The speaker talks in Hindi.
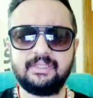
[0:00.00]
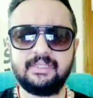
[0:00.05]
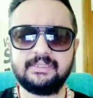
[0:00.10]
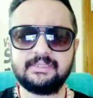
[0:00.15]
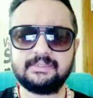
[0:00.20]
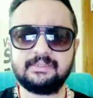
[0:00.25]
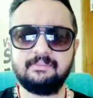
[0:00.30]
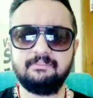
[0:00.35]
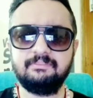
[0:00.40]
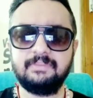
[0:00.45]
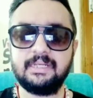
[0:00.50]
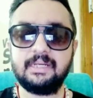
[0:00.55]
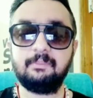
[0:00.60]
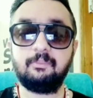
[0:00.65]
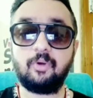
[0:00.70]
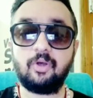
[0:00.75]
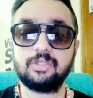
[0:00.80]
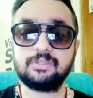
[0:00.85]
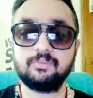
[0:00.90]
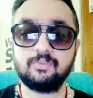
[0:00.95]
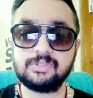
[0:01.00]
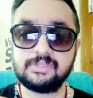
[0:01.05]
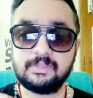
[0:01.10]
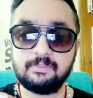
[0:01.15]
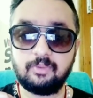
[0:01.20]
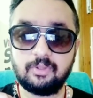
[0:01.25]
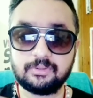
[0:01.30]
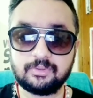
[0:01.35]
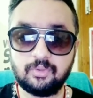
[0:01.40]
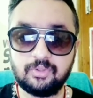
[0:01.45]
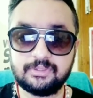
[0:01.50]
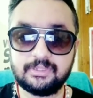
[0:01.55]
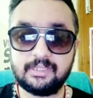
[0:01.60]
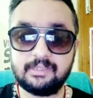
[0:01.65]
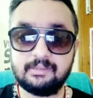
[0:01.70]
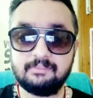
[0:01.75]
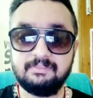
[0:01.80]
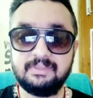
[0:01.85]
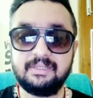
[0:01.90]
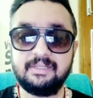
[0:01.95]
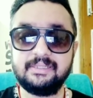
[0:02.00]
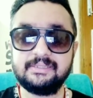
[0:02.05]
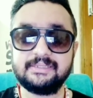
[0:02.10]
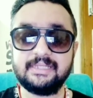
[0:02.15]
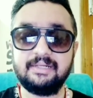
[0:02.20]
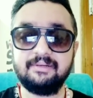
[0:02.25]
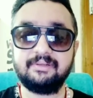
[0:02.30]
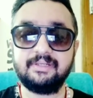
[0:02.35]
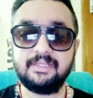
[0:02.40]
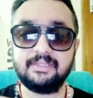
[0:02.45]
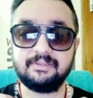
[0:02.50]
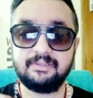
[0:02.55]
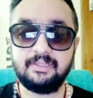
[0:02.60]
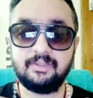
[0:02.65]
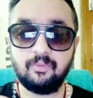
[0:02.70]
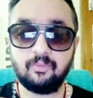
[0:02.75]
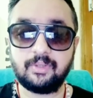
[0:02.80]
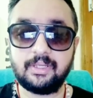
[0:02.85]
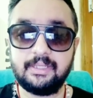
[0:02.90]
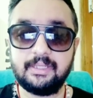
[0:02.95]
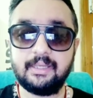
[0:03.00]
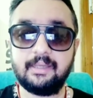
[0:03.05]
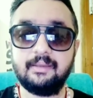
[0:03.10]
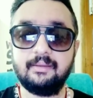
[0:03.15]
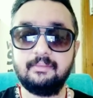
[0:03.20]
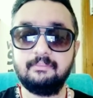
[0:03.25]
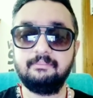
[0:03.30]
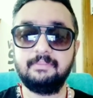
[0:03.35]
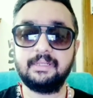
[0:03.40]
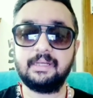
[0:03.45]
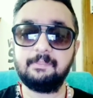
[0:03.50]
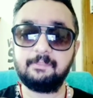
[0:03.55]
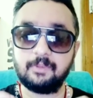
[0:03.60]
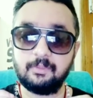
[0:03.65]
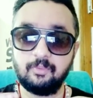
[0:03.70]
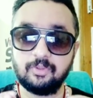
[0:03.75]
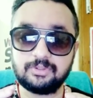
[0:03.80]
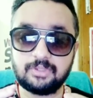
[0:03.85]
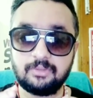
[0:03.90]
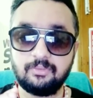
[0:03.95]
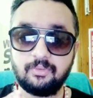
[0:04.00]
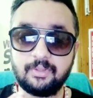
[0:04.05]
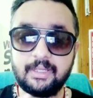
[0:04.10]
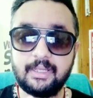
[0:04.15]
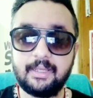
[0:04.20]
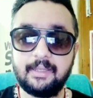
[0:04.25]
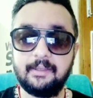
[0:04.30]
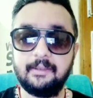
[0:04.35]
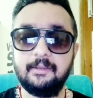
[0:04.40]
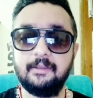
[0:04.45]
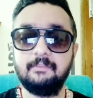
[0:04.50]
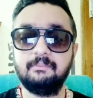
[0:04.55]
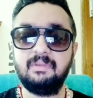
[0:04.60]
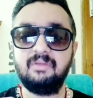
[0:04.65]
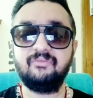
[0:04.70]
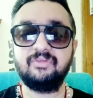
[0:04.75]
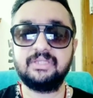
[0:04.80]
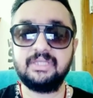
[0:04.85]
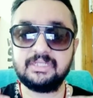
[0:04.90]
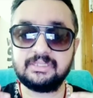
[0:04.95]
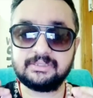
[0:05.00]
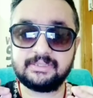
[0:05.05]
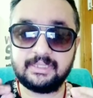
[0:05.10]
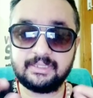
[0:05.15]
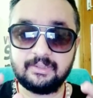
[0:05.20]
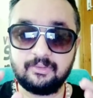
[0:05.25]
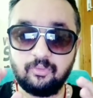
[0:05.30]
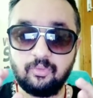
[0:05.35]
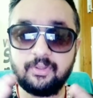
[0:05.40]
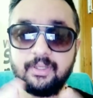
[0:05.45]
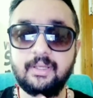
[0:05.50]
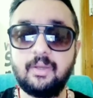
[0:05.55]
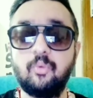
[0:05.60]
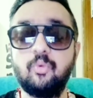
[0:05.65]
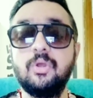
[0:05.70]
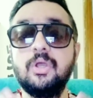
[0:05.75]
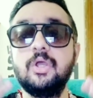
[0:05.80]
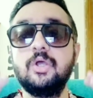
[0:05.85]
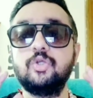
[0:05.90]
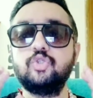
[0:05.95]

करनी है जैसे मेरा बॉस मुझसे बहुत खुश है मेरी सैलरी इतनी हो गई है मेरा प्रमोशन हो गया है मैं विदेश सेटल हो गया हूँ